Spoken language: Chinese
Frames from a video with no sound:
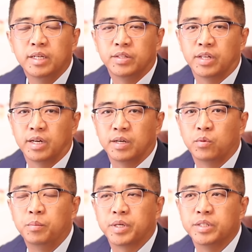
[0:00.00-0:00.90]
那
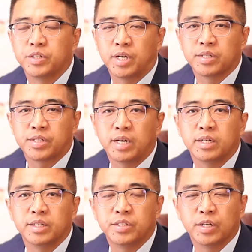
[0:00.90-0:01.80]
我们给你上三
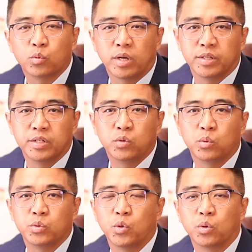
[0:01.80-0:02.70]
个阶段的，一
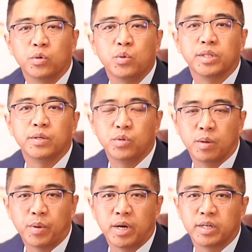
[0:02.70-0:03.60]
共九个月的语
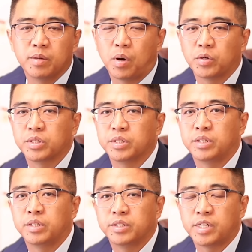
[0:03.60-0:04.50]
言班，可以保证
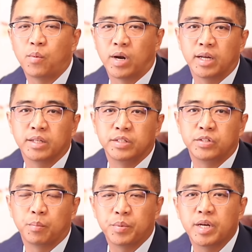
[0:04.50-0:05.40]
上完了，你
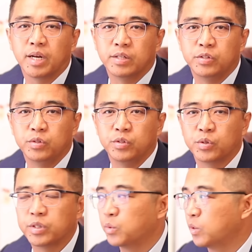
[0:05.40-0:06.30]
只要毕业了，你
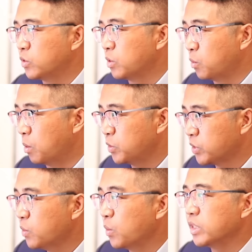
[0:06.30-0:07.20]
就认为我就我们就
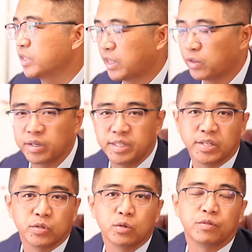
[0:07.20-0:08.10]
认为你达到了雅
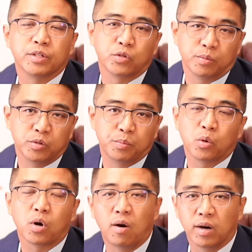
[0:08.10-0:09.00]
思六分的水平，就不
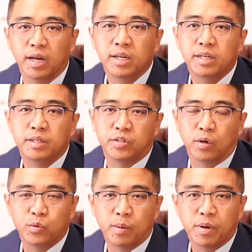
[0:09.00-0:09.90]
用考了，只
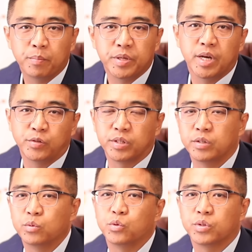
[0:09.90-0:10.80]
要语言班毕业就给你
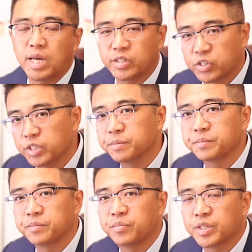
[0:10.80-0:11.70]
录取。但是，
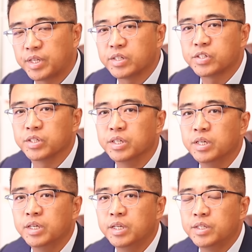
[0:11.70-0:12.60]
但是
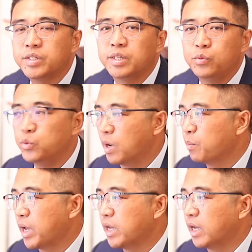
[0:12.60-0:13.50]
这个语言
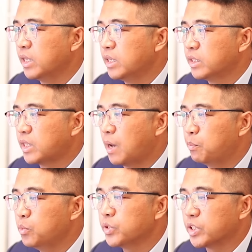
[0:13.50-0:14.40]
班啊。它
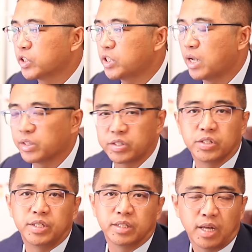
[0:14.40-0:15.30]
不能上的时
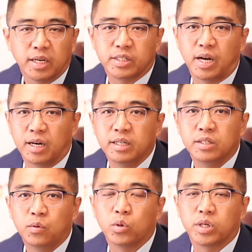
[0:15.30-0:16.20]
间太长，
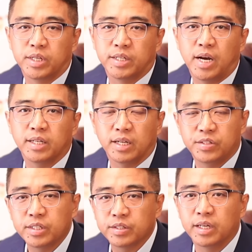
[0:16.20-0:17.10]
或者在加拿大
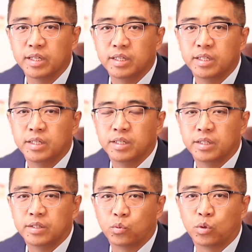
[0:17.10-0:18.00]
境内，
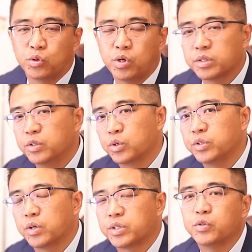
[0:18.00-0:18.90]
如果学校跟你说你
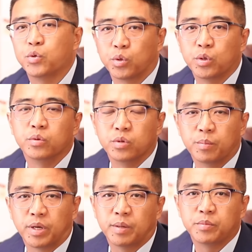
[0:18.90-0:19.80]
要上九个月的语言
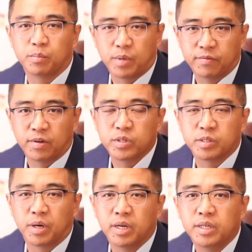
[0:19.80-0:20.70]
班，那比较麻烦。为什
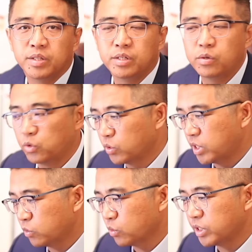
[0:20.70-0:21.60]
么？你旅游
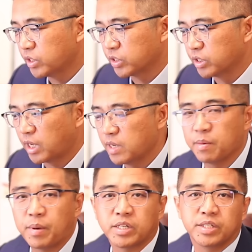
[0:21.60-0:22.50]
签入境只能待一
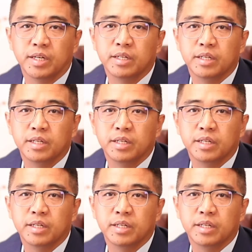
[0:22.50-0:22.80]
百八十天，